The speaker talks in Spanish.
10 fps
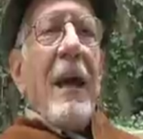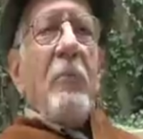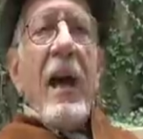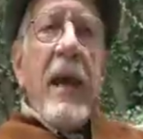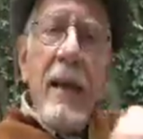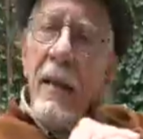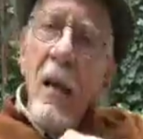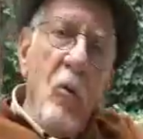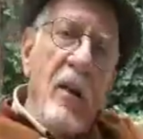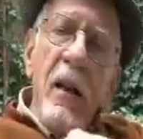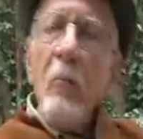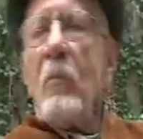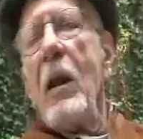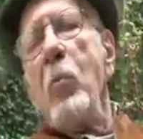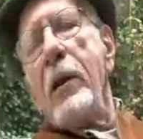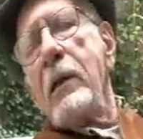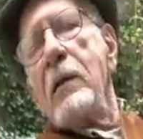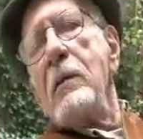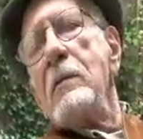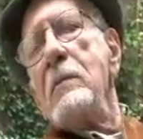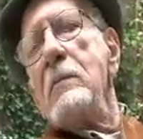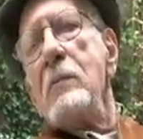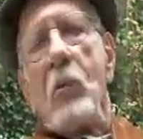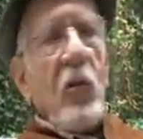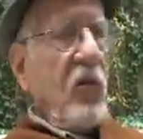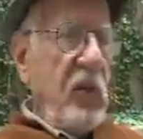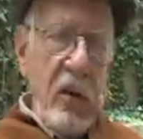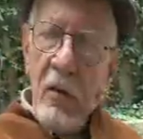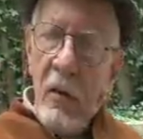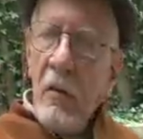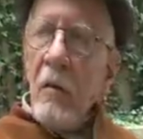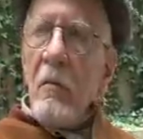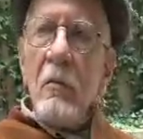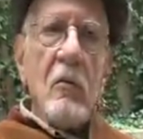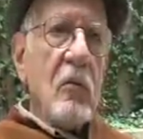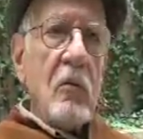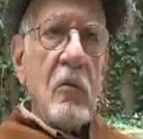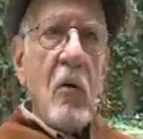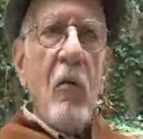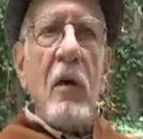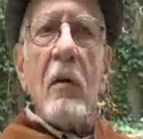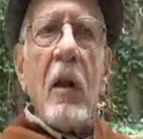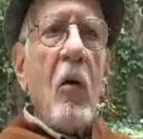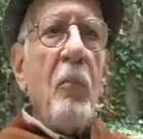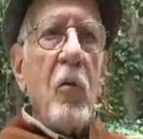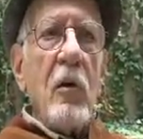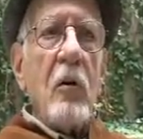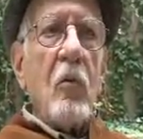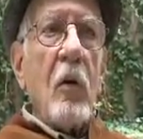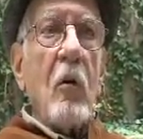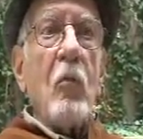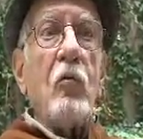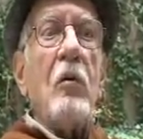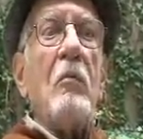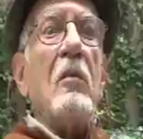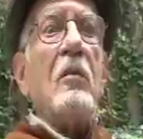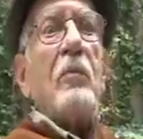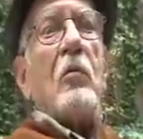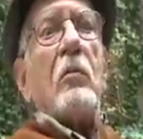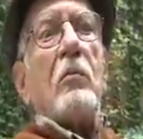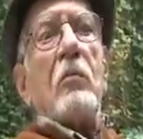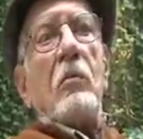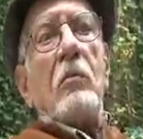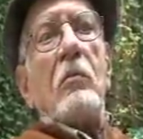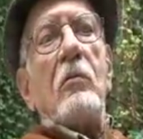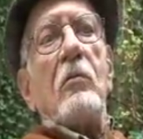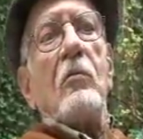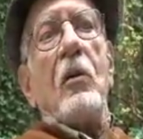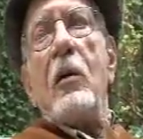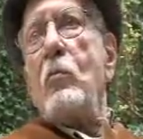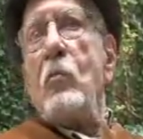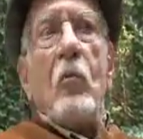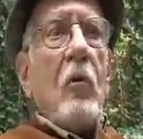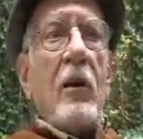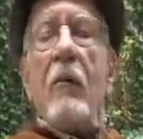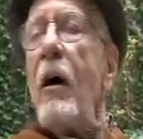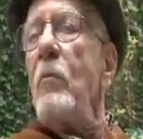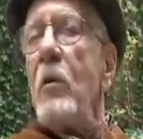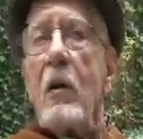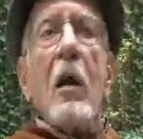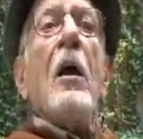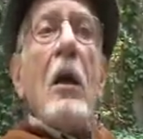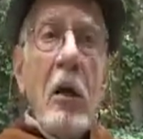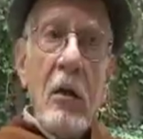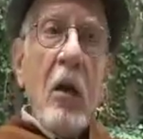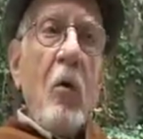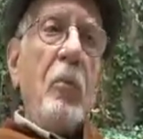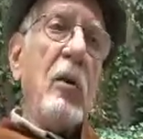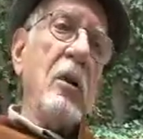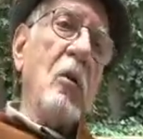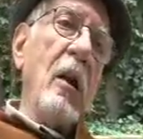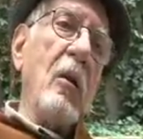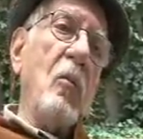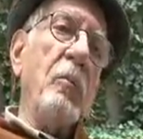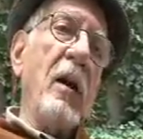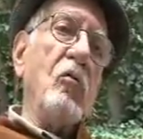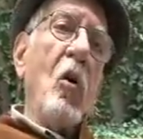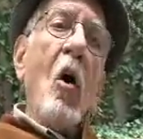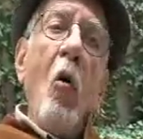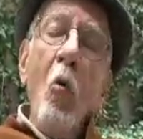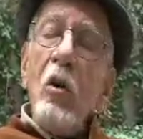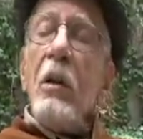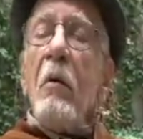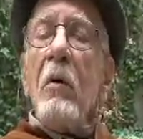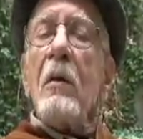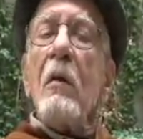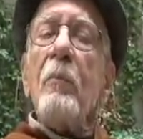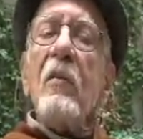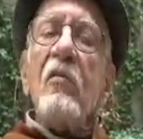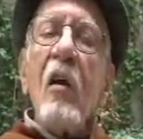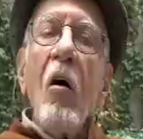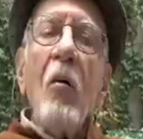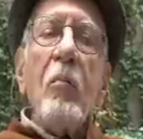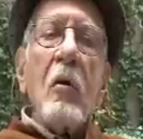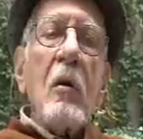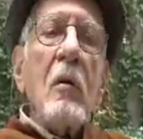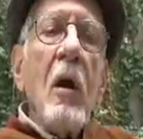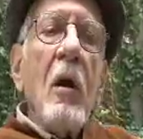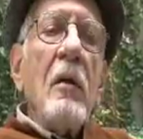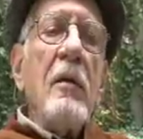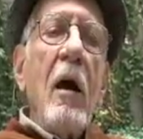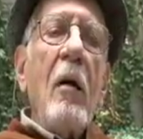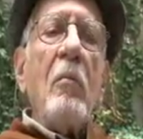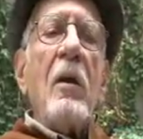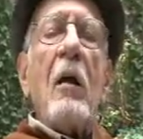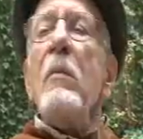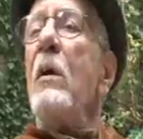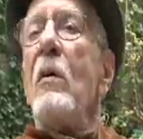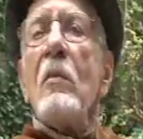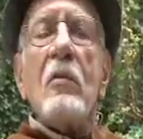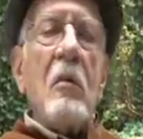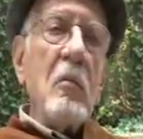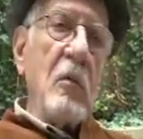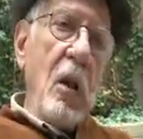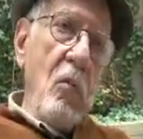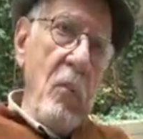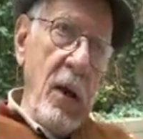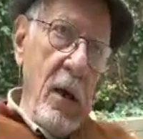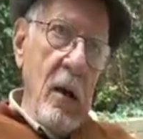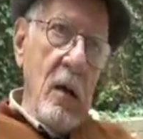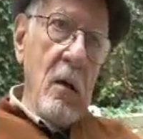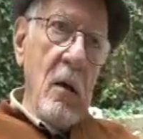mi agenda no está la muerte, no existe. Yo todavía tengo proyectos que inclusive me dicen, pero que tú nunca te vas a morir y tengo proyectos a largo plazo. Últimamente he pensado, porque ya mis amigos, eh, mi hija